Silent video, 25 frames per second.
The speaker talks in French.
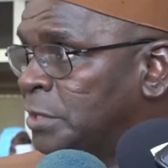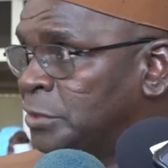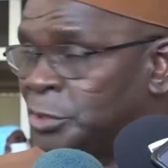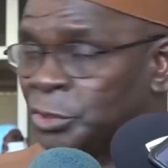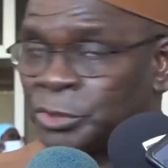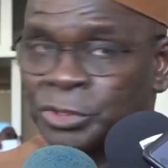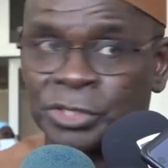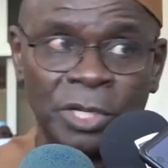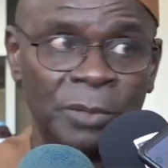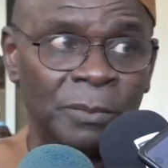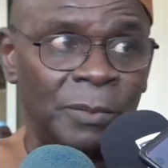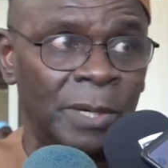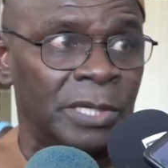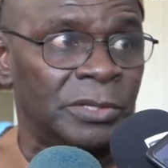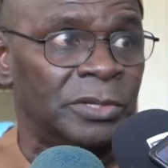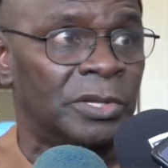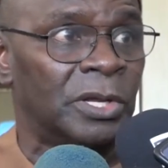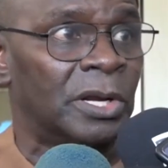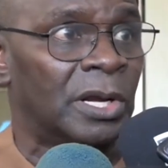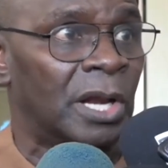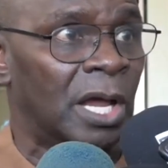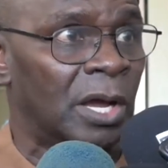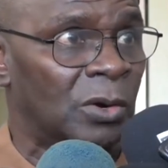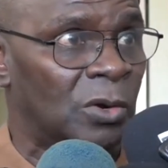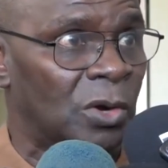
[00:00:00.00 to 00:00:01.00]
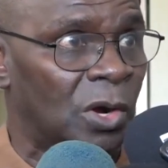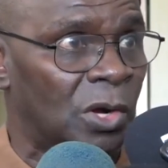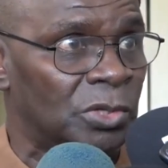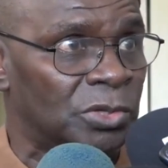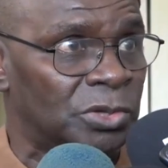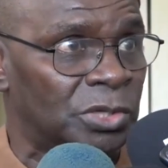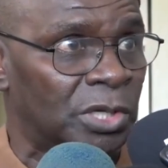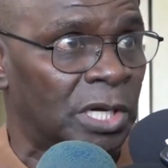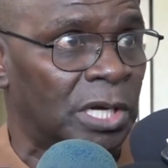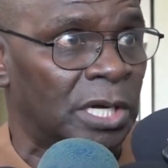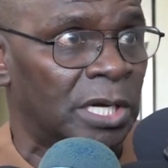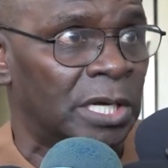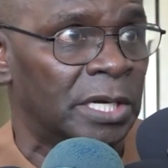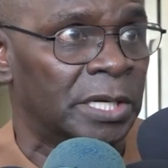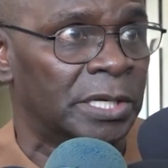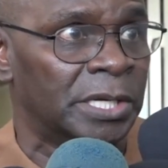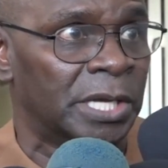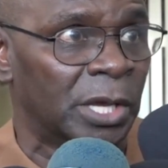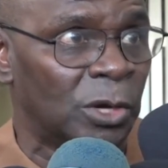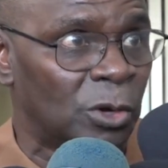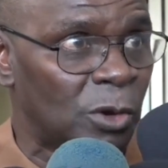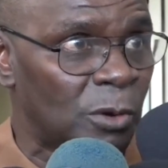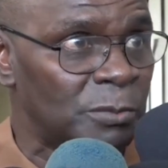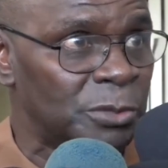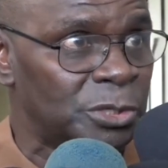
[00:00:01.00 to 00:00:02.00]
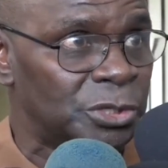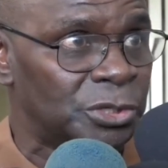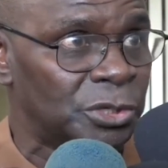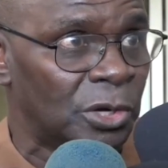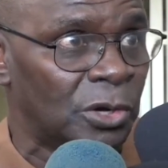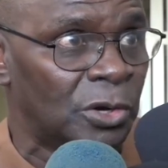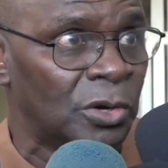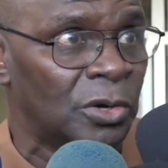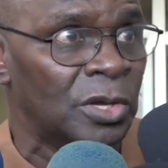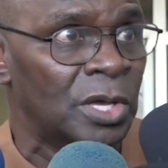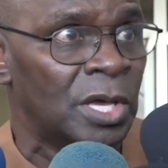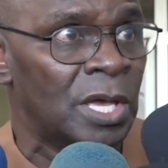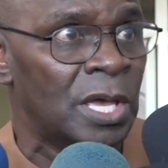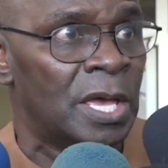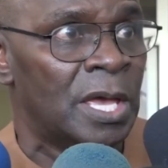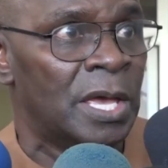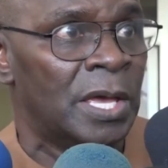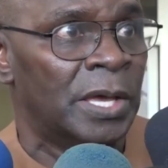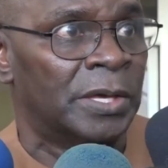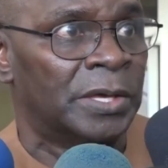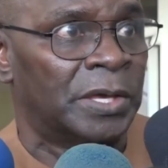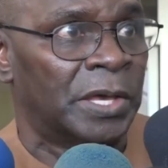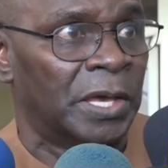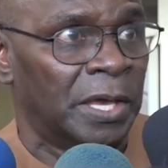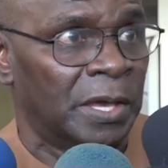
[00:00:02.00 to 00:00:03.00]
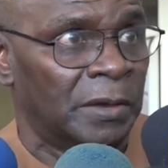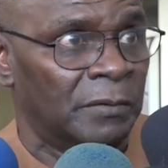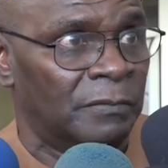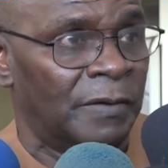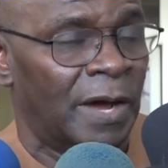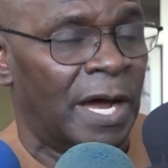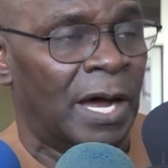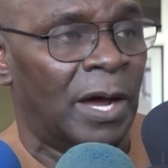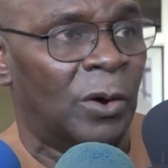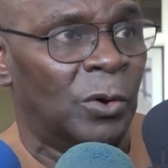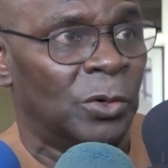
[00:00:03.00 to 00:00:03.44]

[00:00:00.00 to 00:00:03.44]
justement de rencontre des commissions qui va